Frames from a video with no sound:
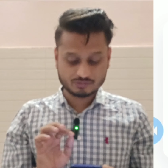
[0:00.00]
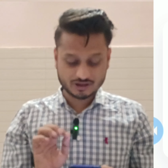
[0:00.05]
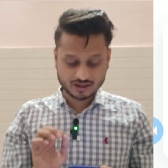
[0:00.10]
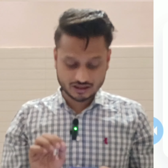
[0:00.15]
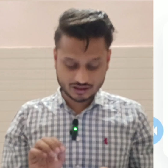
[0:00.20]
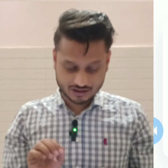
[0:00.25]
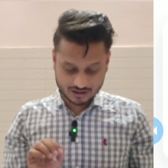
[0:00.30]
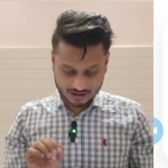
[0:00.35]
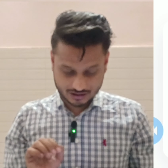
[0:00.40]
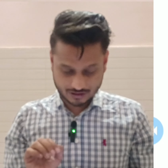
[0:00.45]
पर
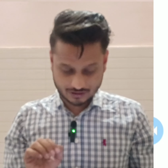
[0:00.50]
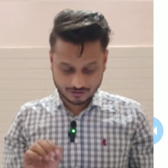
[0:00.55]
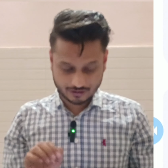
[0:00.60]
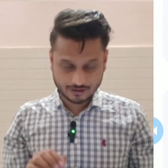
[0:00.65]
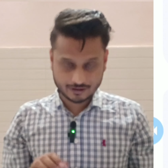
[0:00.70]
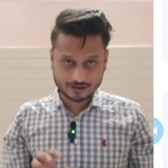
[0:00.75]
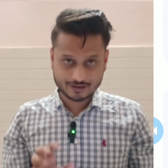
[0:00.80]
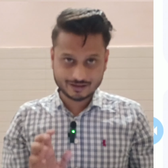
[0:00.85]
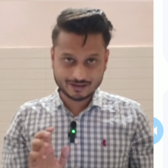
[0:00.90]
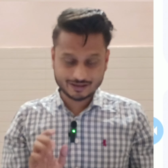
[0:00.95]
क्लिक करना
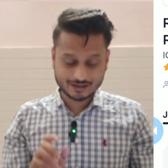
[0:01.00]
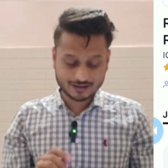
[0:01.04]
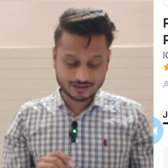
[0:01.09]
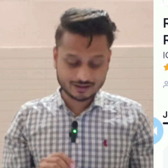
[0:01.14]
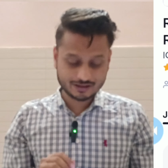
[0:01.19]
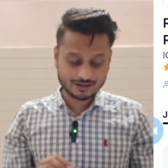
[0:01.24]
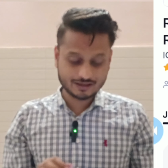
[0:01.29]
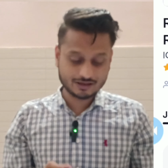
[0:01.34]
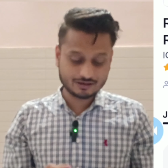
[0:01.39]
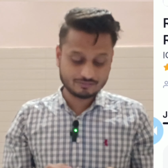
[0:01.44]
है क्लिक
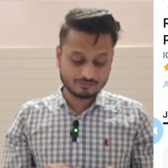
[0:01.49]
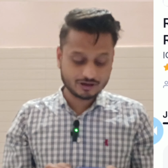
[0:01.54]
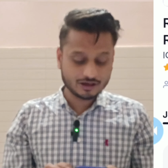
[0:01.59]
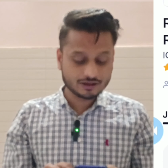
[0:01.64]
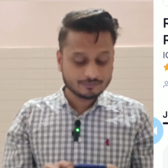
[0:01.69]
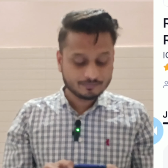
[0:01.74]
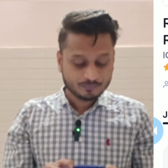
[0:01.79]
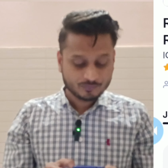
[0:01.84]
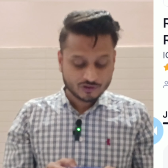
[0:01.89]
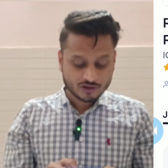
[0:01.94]
करने के बाद